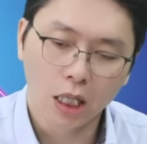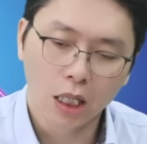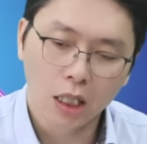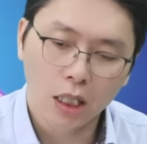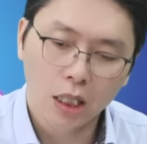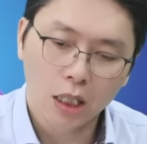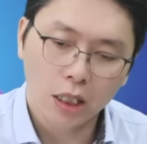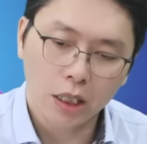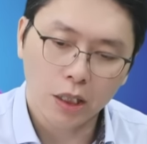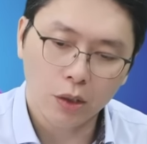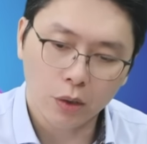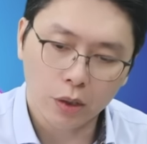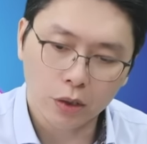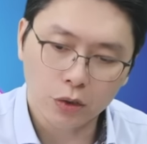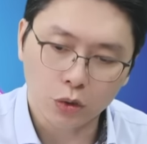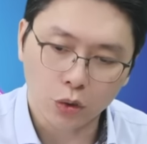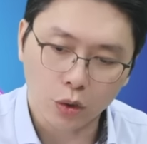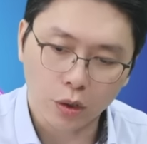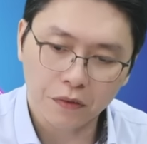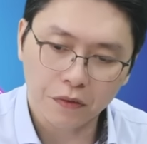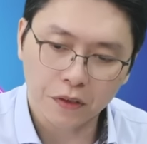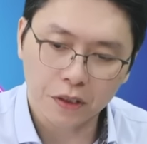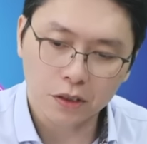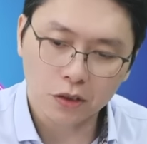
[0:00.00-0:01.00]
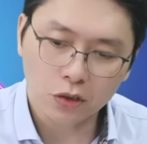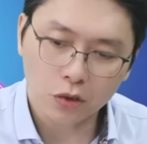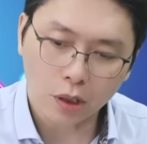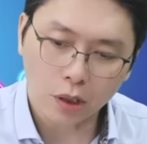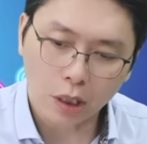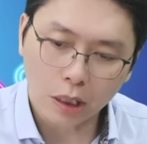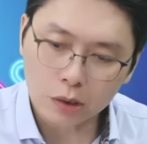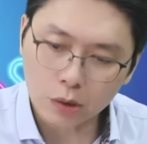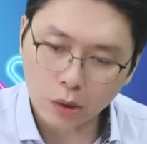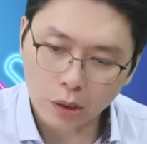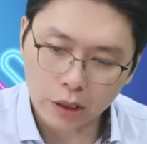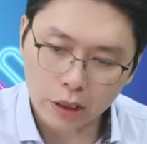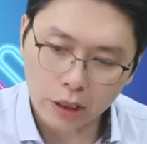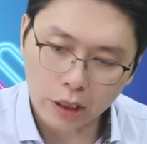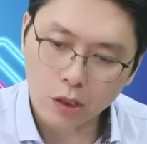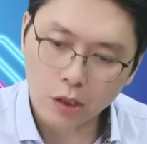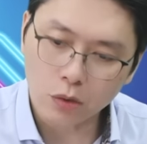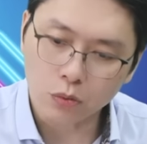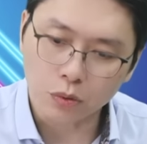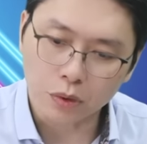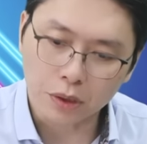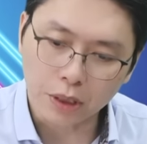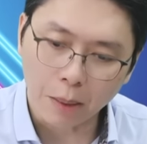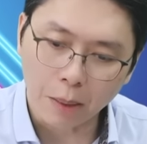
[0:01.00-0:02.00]
因为九月份就大赚零点
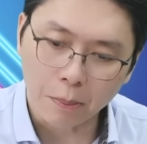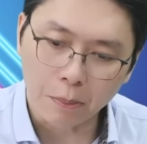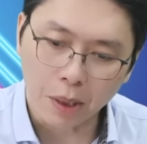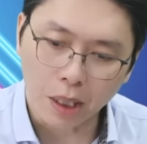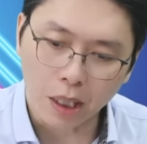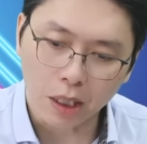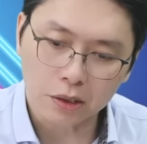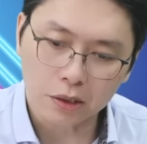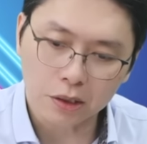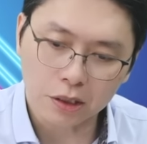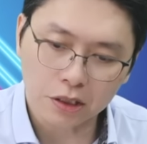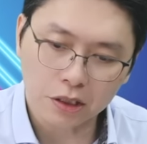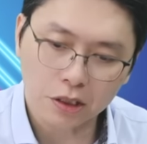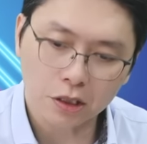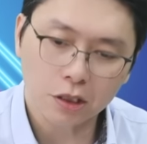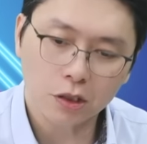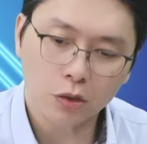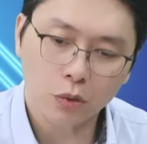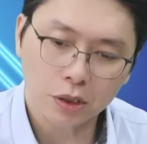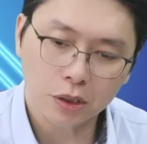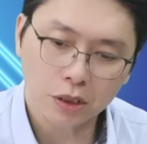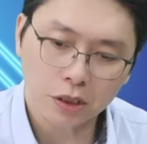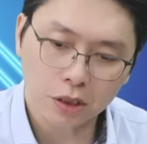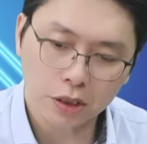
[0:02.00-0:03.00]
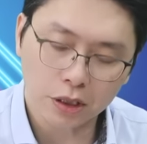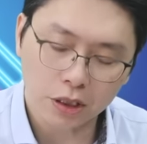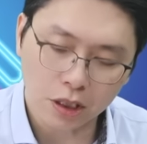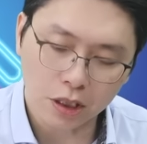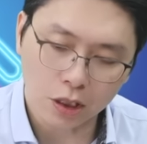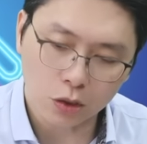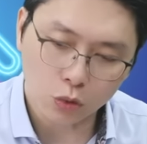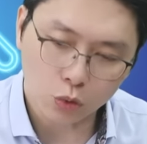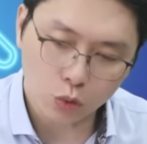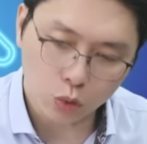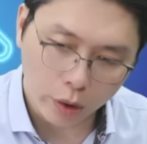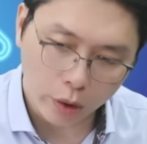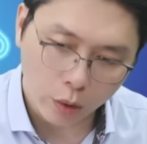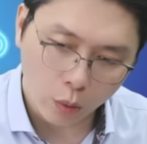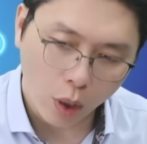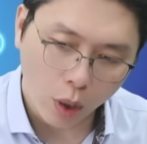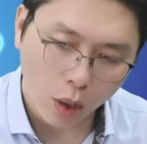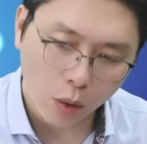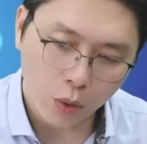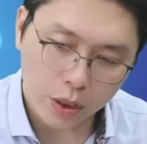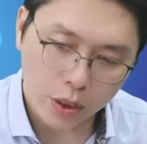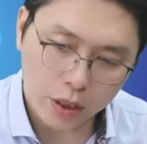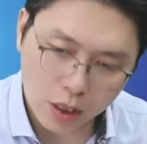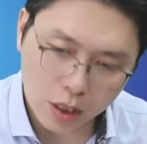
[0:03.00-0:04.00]
五三嘛，第四季会是今年最旺，
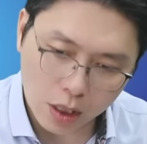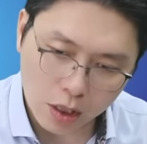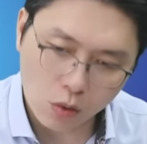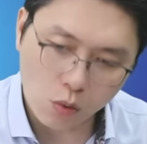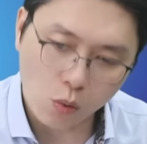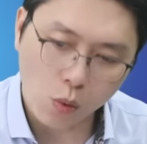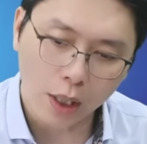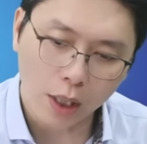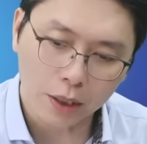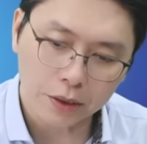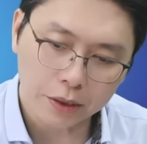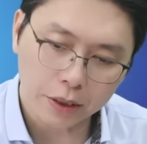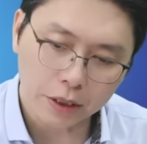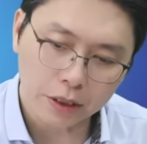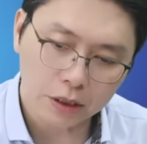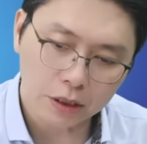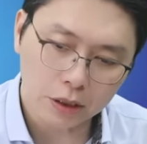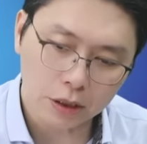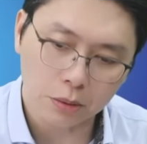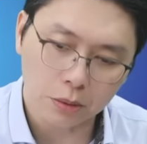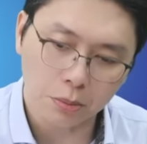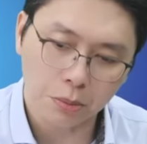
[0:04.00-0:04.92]
会更旺的一季。